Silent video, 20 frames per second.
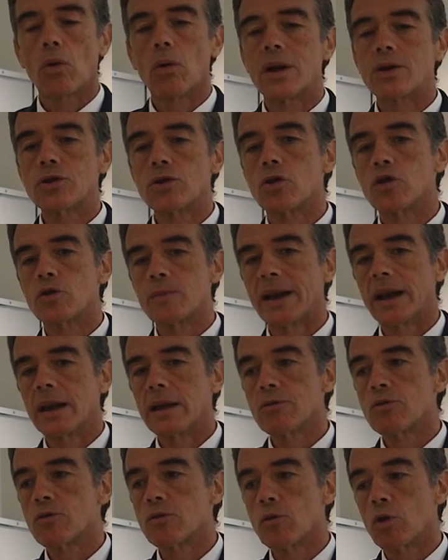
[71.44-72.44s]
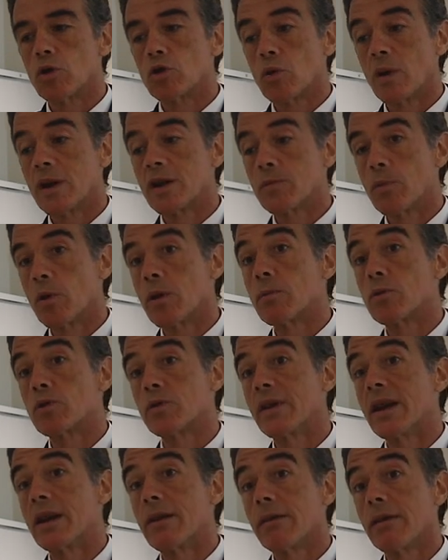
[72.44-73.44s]
cuáles son los mecanismos por los cuales podemos
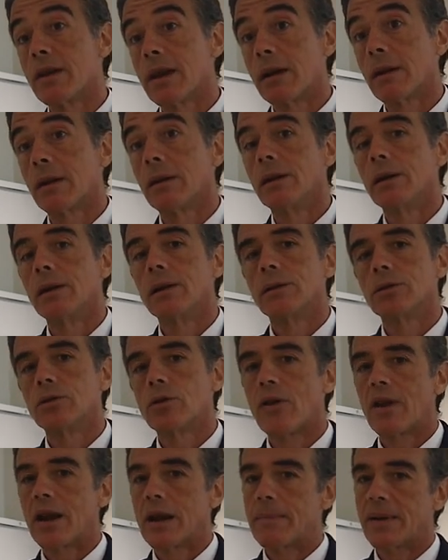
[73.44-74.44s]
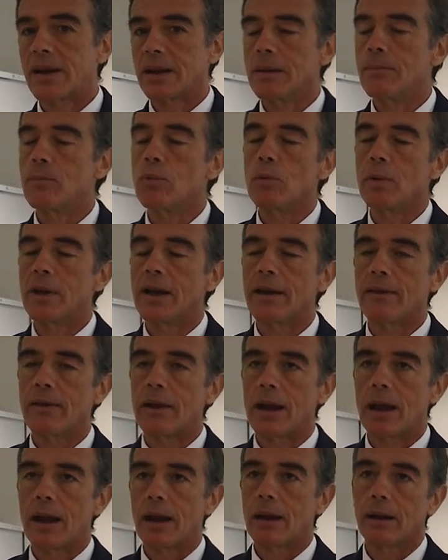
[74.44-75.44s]
financiar toda la parte pública
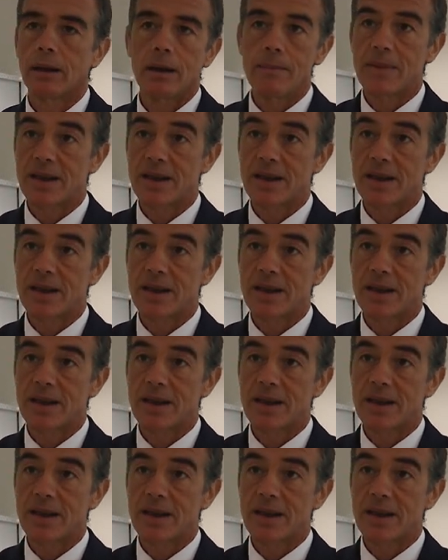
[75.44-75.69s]
de la I